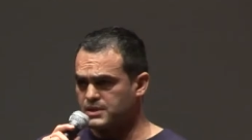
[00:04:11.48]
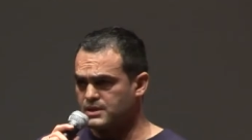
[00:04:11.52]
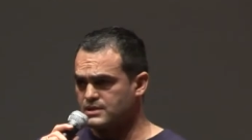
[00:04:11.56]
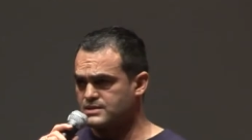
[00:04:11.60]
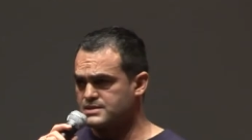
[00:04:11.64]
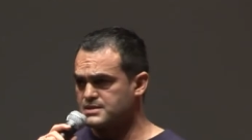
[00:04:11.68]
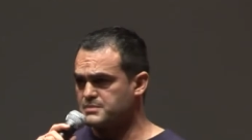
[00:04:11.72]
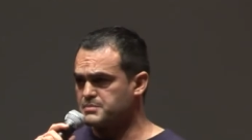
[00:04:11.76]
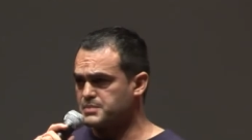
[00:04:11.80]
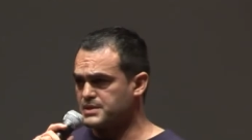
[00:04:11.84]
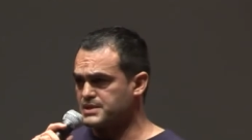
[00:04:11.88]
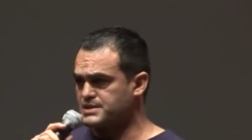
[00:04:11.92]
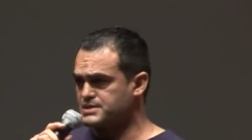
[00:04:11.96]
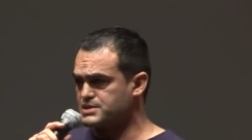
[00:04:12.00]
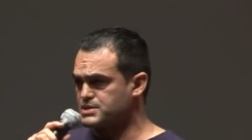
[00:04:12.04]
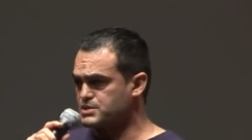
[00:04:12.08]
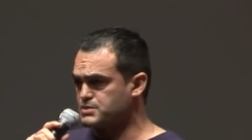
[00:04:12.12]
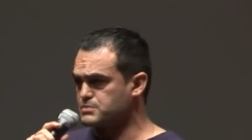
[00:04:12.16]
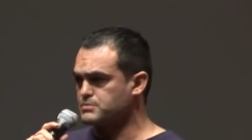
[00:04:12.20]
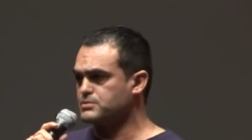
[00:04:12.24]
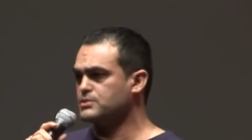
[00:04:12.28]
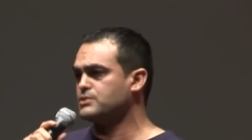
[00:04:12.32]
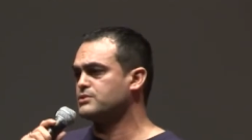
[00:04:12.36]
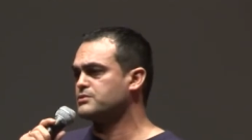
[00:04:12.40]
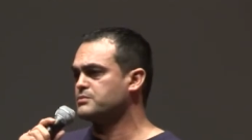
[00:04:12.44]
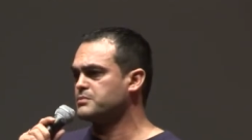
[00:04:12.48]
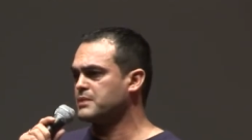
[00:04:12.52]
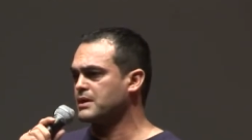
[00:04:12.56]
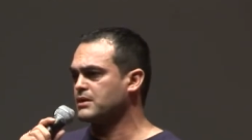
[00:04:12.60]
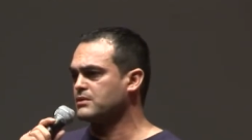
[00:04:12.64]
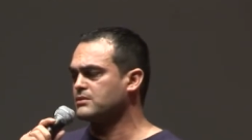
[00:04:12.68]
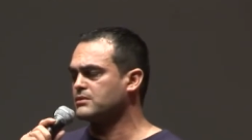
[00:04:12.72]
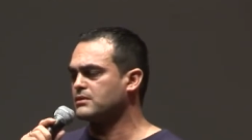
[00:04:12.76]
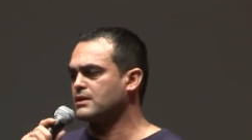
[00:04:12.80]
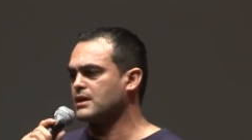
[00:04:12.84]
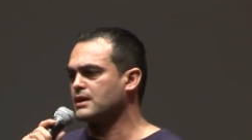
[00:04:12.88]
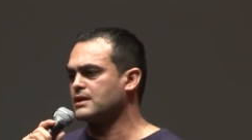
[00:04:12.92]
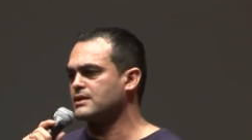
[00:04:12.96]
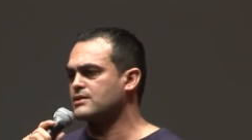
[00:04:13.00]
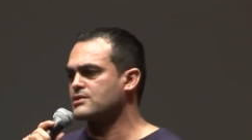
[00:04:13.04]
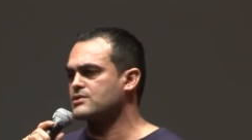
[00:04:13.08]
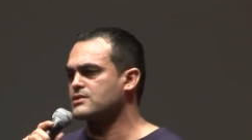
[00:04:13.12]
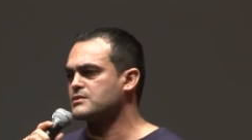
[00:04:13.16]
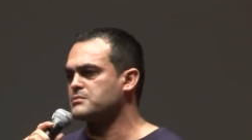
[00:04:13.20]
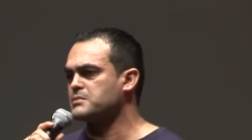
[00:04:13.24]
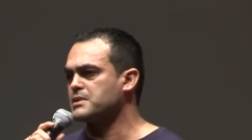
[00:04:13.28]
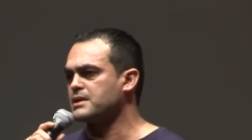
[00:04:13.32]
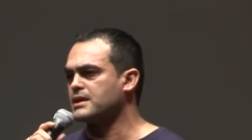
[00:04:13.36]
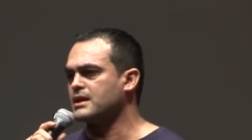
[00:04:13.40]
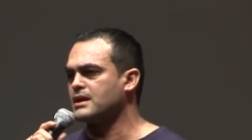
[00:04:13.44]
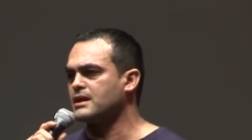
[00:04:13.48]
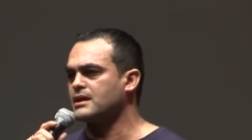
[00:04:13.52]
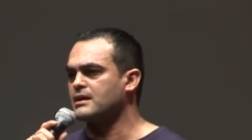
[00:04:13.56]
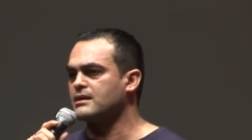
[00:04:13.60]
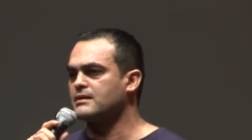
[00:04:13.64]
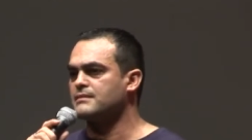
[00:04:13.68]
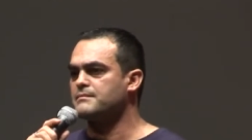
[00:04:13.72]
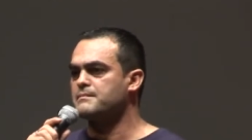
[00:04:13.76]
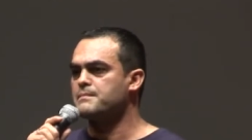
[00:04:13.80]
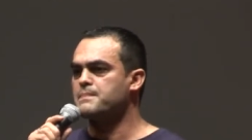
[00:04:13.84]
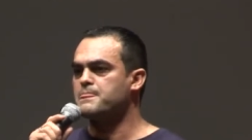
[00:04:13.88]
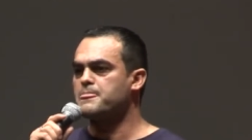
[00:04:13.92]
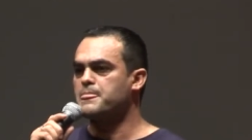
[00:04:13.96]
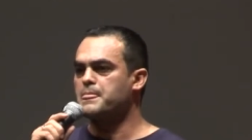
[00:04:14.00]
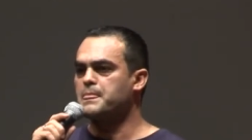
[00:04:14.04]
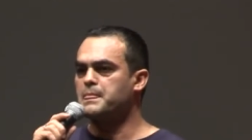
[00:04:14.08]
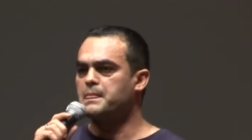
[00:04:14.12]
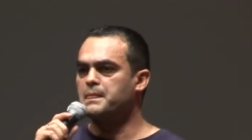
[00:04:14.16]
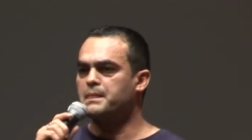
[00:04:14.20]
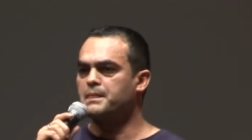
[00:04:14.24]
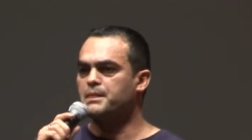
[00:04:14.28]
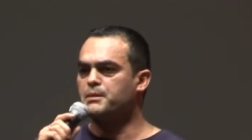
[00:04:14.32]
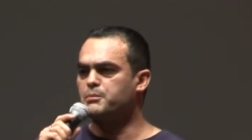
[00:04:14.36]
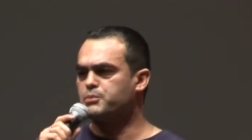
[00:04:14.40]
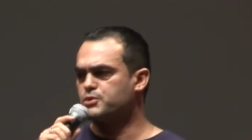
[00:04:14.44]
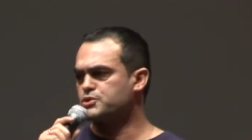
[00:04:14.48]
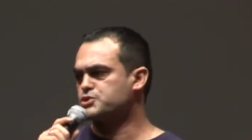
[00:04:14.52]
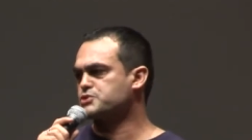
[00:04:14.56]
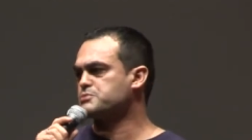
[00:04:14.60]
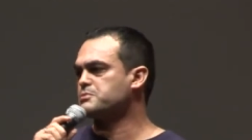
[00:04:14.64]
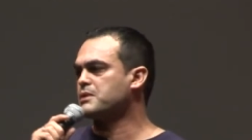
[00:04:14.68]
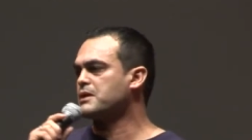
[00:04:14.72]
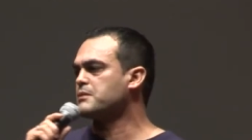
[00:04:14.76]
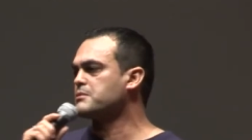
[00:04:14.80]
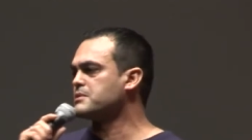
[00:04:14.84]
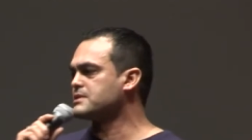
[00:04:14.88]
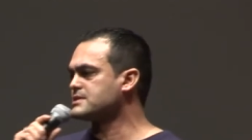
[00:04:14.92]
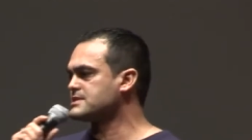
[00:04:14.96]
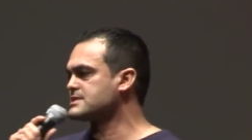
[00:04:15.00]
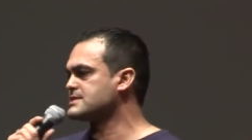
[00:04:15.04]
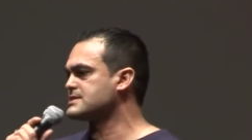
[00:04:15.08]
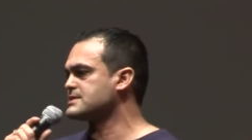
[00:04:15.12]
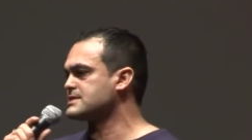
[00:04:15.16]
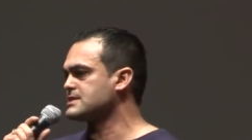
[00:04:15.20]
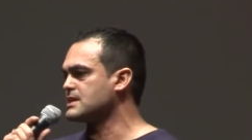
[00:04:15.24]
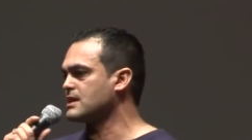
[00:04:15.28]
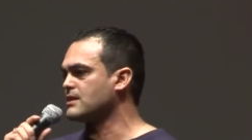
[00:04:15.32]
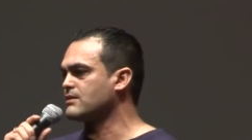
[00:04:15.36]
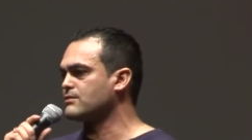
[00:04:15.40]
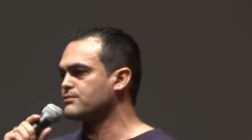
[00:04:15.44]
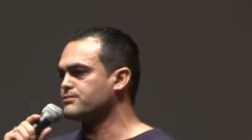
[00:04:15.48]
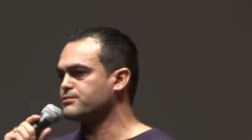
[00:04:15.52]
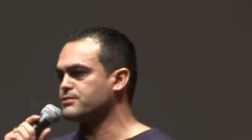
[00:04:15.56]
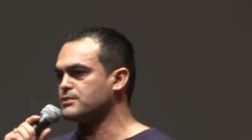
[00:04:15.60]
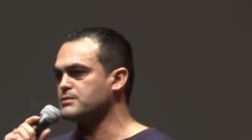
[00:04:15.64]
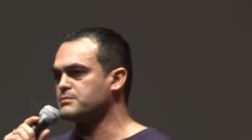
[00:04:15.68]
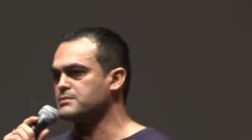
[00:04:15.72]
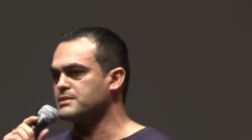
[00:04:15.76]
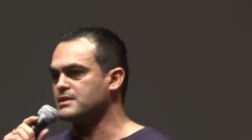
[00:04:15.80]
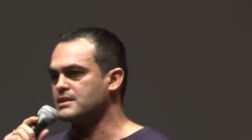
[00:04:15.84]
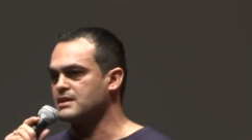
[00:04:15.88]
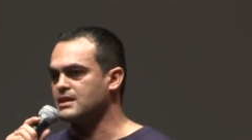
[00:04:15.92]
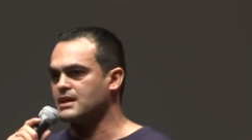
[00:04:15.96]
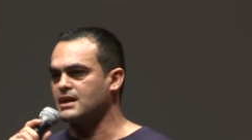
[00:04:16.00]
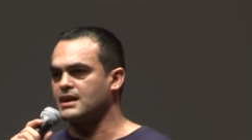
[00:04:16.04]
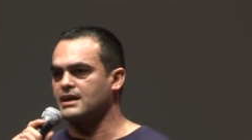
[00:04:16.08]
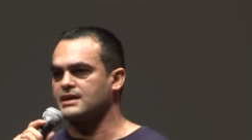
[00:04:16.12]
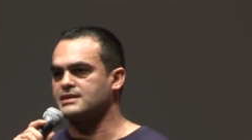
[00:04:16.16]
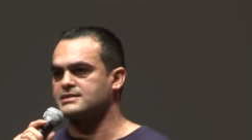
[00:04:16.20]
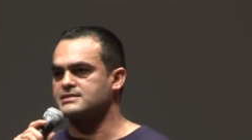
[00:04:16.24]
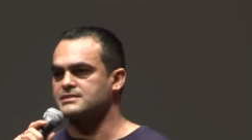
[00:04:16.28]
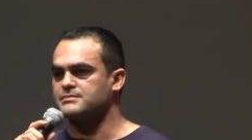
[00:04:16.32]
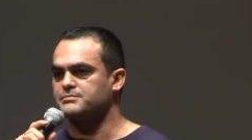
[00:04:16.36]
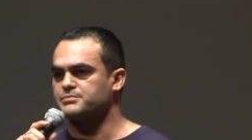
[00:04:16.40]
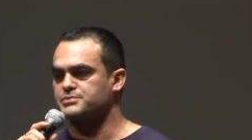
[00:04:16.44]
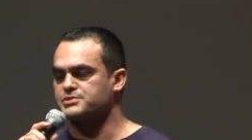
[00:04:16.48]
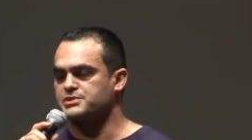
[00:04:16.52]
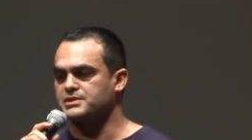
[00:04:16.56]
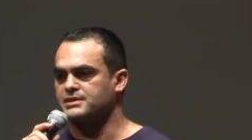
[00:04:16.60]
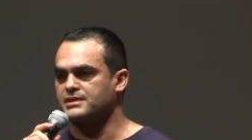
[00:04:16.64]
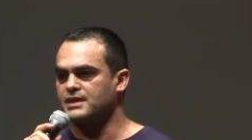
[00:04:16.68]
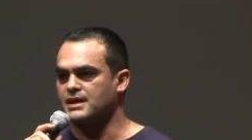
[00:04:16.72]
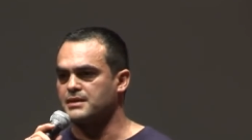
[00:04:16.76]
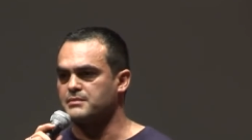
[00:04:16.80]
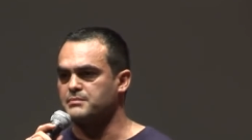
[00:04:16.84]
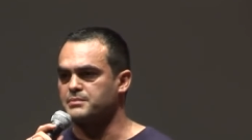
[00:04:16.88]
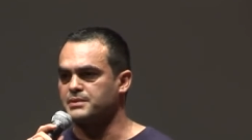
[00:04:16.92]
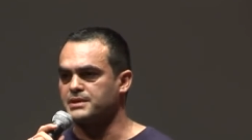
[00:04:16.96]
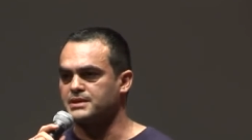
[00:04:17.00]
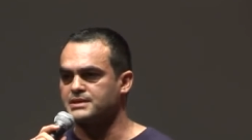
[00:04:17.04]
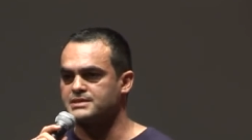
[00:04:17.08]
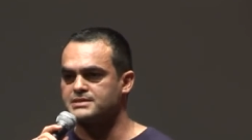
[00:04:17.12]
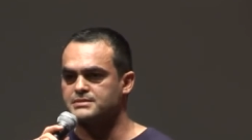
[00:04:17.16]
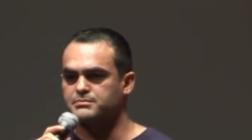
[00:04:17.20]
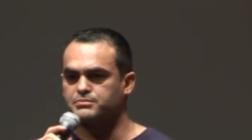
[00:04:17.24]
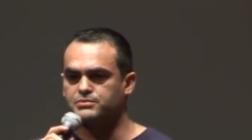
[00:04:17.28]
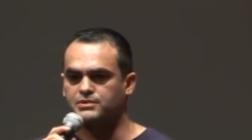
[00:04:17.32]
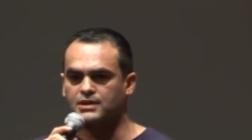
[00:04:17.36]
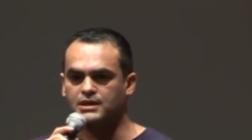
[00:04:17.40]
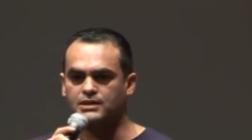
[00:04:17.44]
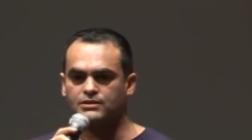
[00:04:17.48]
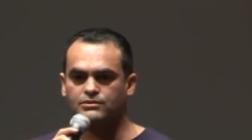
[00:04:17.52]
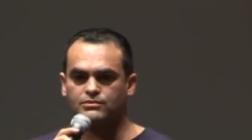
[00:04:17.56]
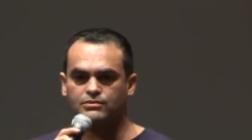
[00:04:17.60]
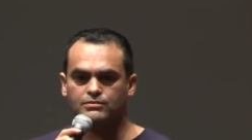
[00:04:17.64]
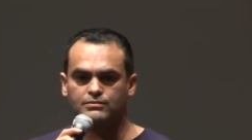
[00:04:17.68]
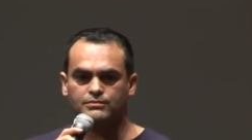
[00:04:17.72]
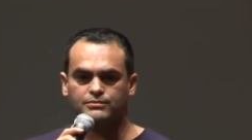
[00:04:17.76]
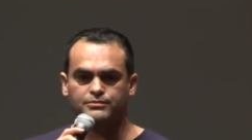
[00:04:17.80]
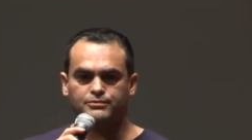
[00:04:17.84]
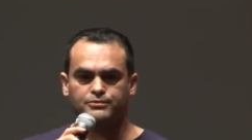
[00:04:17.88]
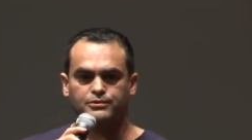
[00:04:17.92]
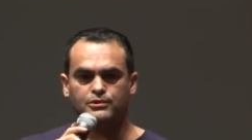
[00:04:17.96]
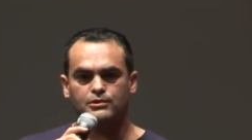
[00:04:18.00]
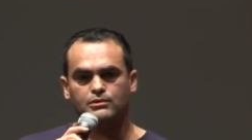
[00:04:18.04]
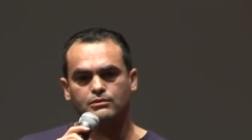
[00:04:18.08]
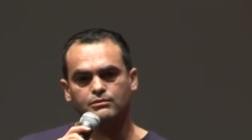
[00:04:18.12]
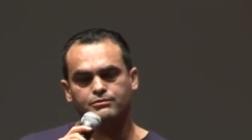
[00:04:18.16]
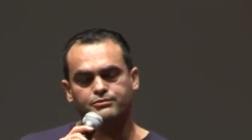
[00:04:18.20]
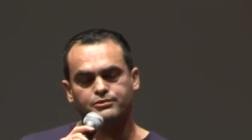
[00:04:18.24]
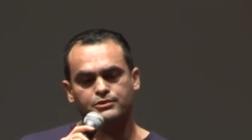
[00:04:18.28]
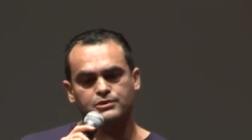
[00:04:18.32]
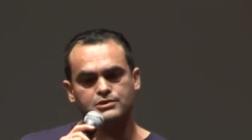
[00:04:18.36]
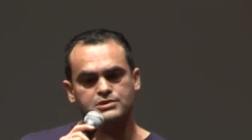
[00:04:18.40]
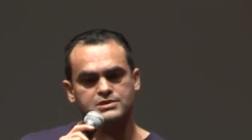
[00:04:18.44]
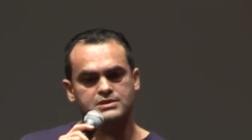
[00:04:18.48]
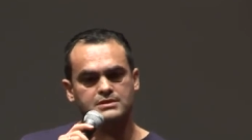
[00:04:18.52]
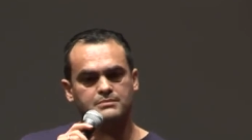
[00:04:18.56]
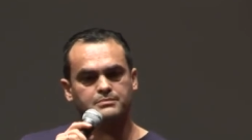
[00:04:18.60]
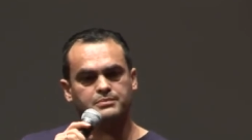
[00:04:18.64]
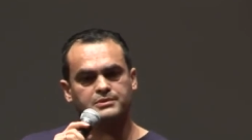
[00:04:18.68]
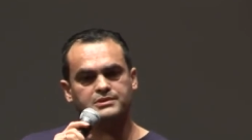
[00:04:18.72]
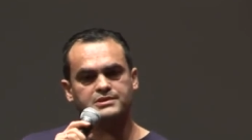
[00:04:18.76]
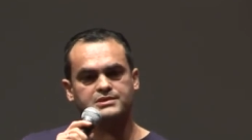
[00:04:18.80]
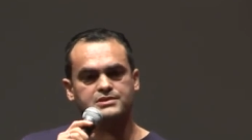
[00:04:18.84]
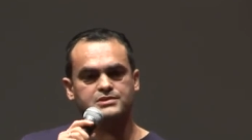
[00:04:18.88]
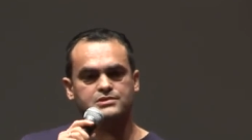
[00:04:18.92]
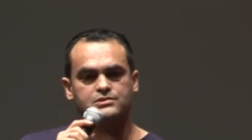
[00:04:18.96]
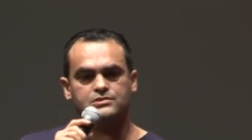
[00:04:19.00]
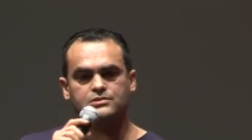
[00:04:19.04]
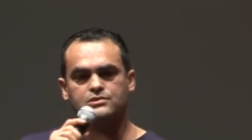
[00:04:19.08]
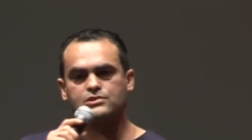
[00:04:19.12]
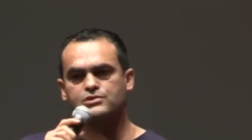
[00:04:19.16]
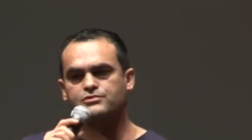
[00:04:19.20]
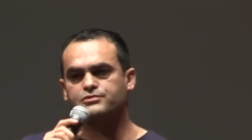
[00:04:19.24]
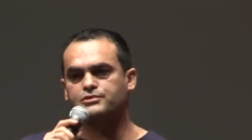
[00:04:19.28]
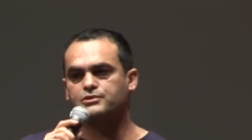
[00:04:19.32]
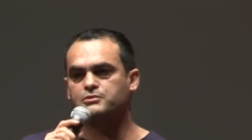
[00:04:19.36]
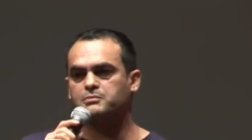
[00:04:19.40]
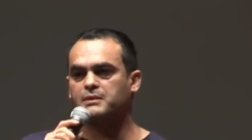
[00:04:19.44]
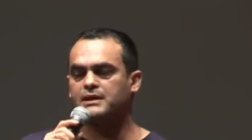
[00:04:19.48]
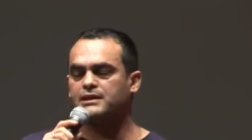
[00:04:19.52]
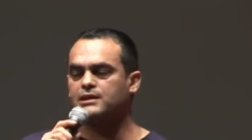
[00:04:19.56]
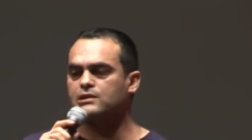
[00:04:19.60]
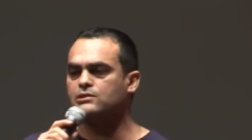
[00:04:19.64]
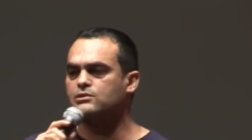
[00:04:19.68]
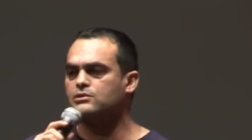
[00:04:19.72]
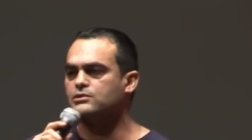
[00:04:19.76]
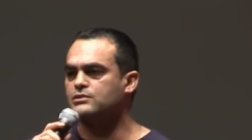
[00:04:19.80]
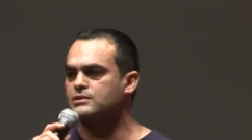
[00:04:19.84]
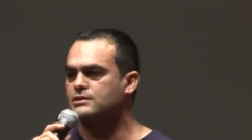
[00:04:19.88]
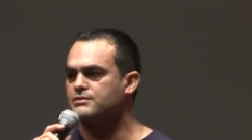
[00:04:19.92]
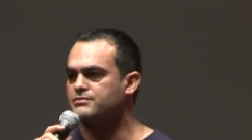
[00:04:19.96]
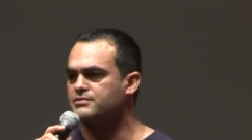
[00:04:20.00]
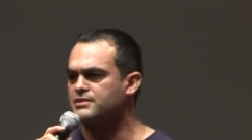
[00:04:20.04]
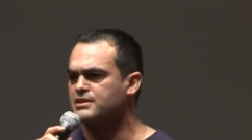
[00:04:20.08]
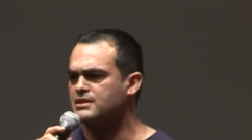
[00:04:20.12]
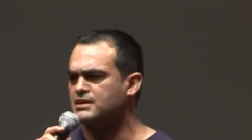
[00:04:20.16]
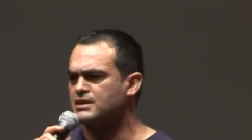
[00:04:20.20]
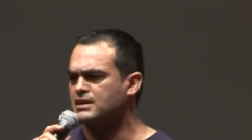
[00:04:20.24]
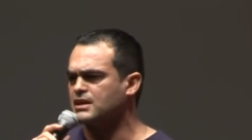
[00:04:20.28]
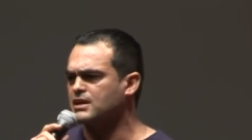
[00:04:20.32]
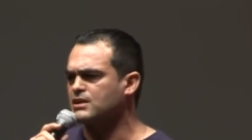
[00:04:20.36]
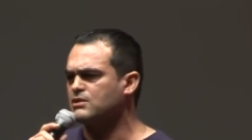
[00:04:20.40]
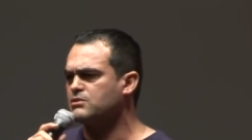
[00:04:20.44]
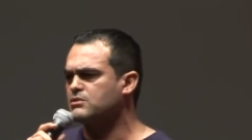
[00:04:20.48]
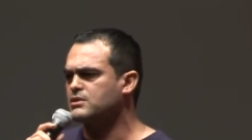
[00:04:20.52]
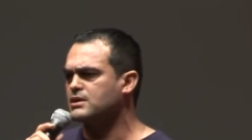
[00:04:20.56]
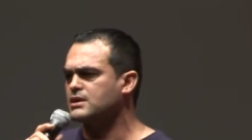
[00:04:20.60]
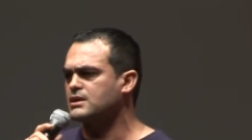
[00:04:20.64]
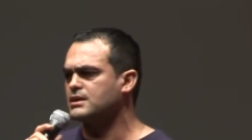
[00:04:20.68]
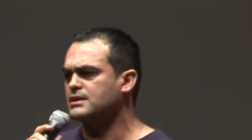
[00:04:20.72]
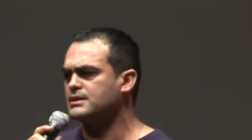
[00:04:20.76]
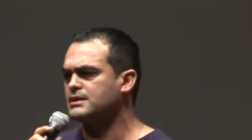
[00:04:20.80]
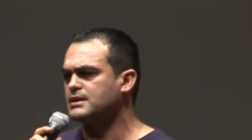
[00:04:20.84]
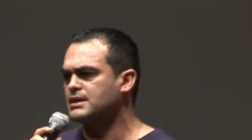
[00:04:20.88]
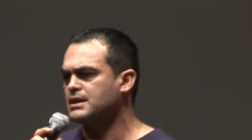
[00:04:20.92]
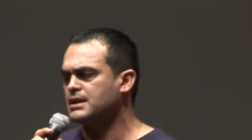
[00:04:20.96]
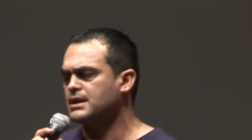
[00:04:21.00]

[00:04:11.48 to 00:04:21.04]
das empresas muito bem colocadas na Madeira. Depois tomei uma decisão, foi me dedicar a 100% à empresa. Portanto, foi, foi sempre decisões que fui tomando ao longo da vida e nunca